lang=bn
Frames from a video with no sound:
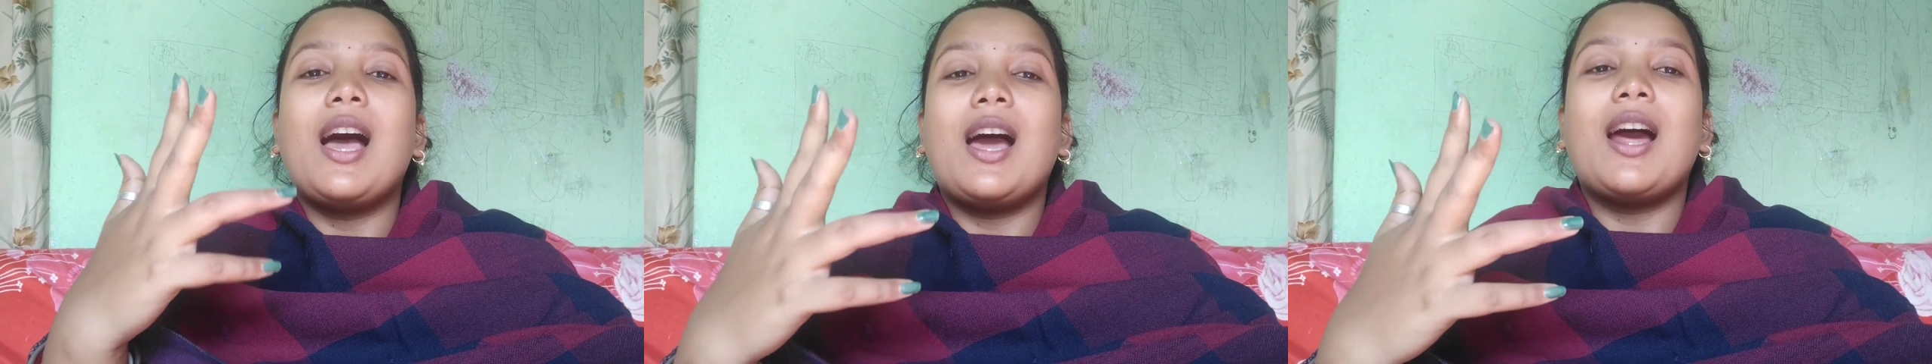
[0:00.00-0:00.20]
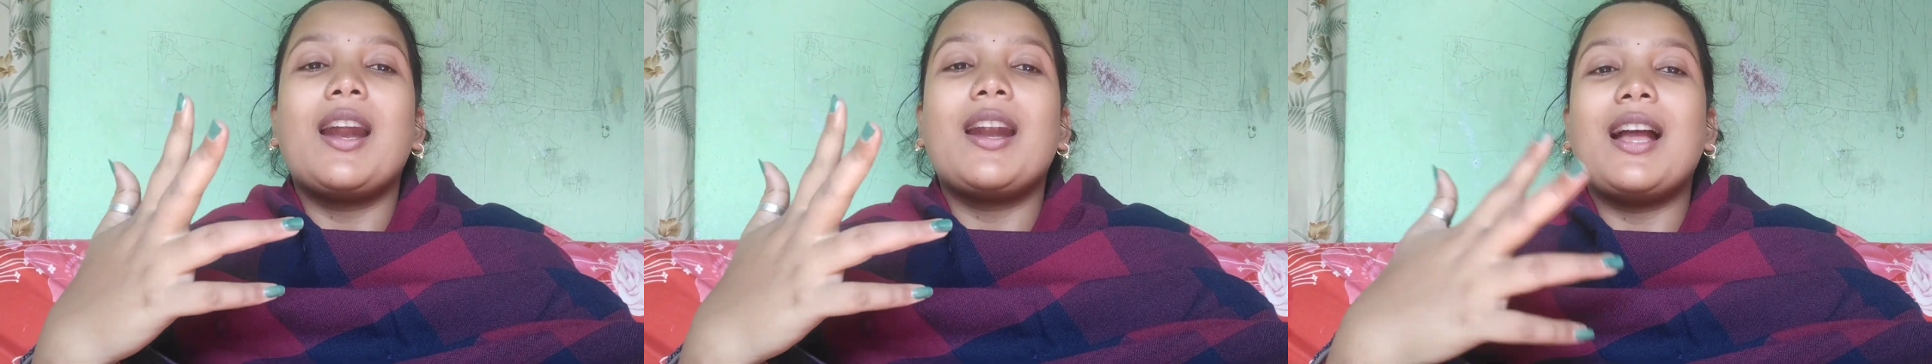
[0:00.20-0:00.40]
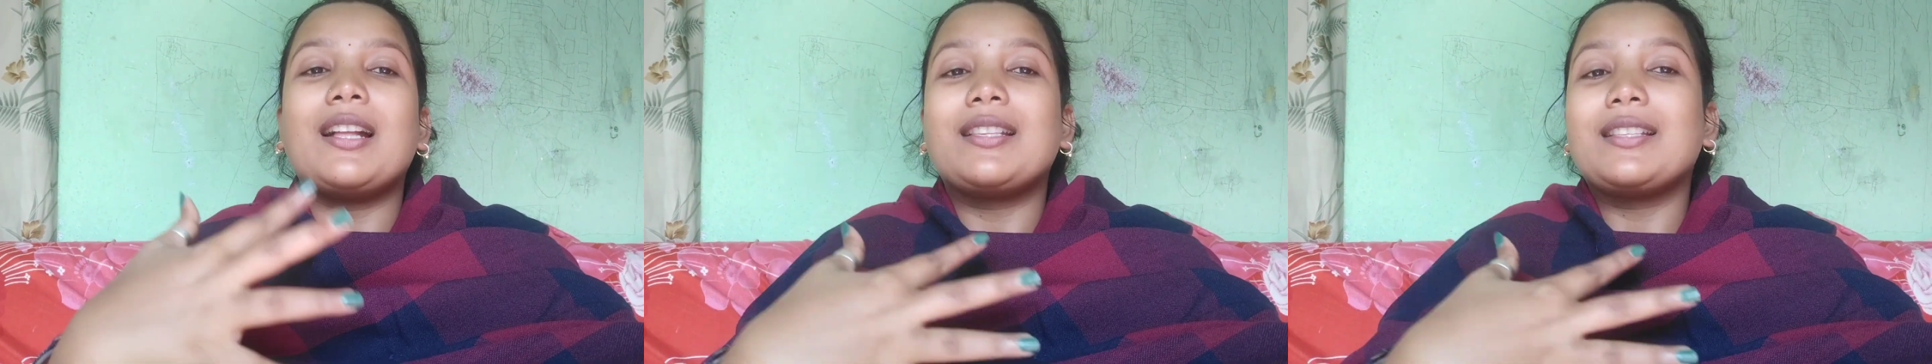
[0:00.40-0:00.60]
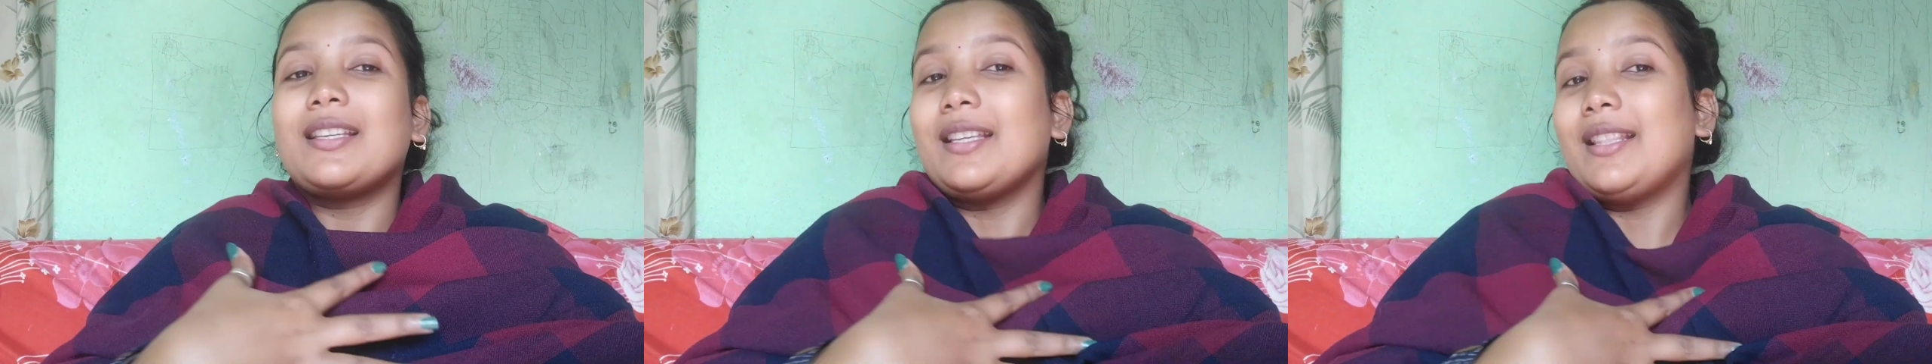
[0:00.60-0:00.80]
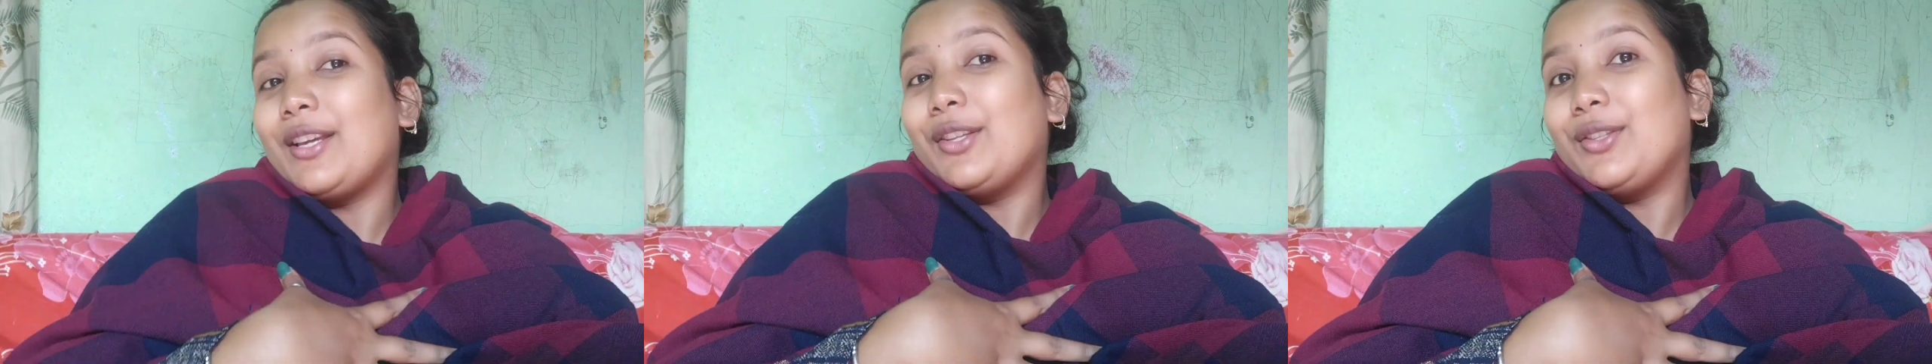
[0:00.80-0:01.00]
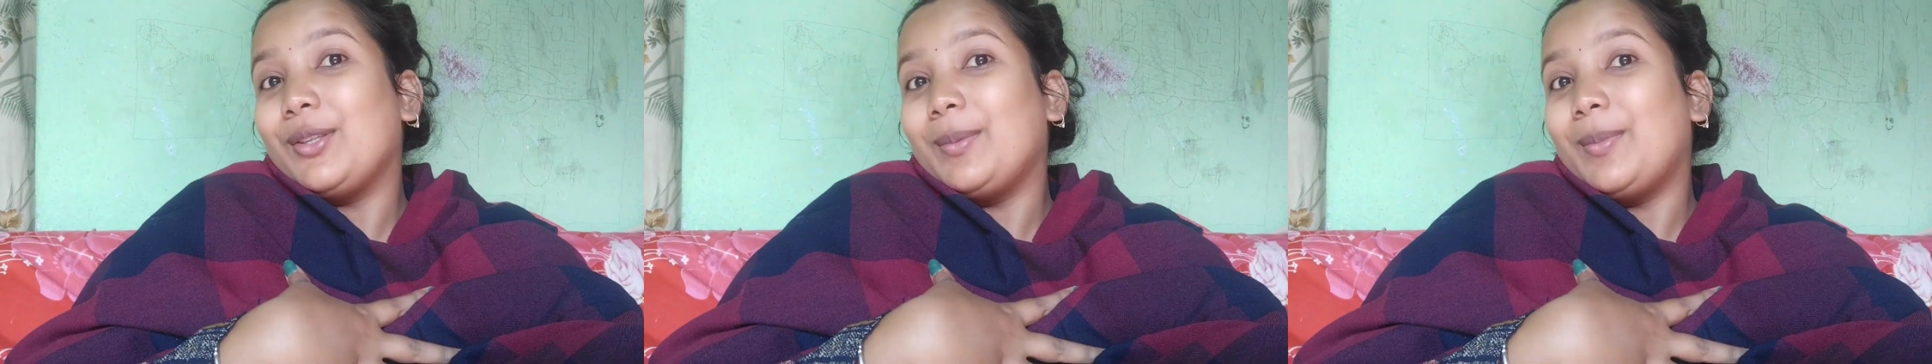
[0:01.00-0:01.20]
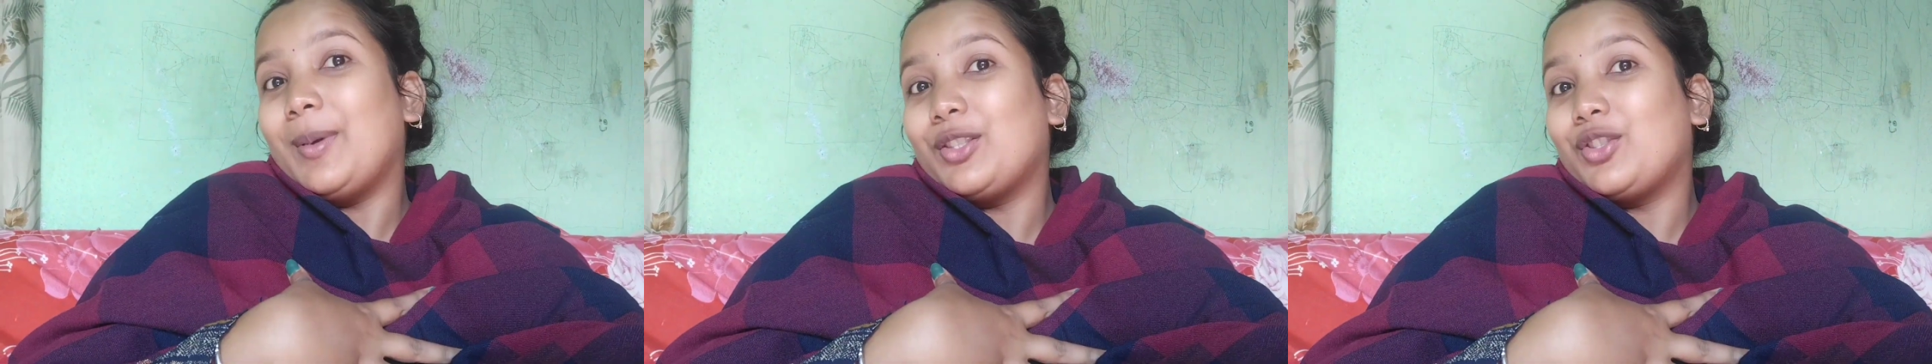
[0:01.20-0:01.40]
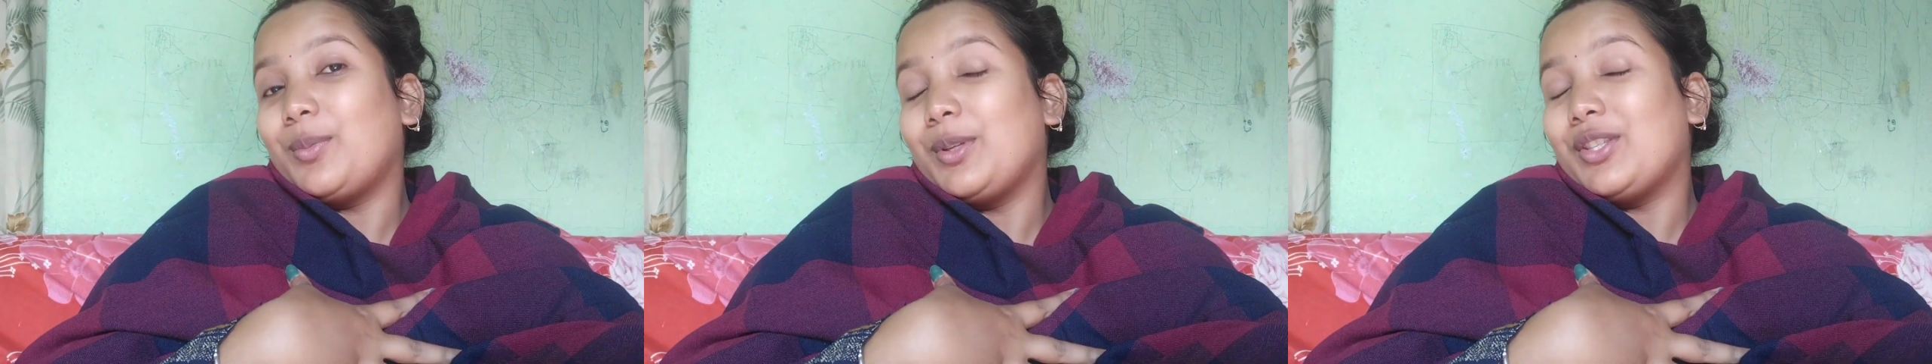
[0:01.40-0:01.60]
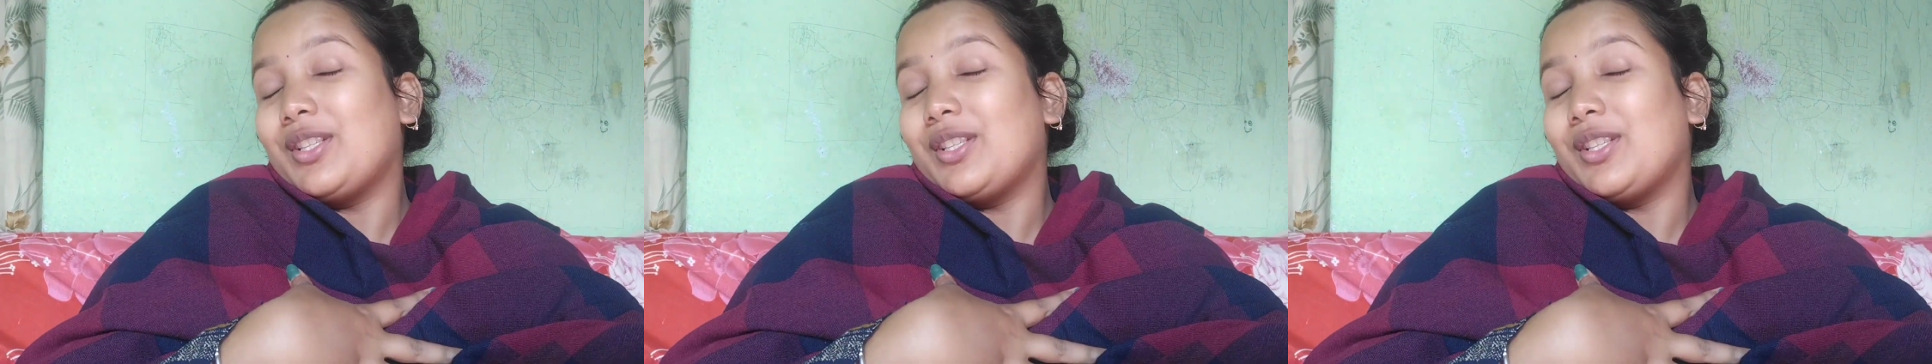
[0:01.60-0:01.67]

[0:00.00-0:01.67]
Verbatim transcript: আর আজকে দেখছি বাচ্চা বেশ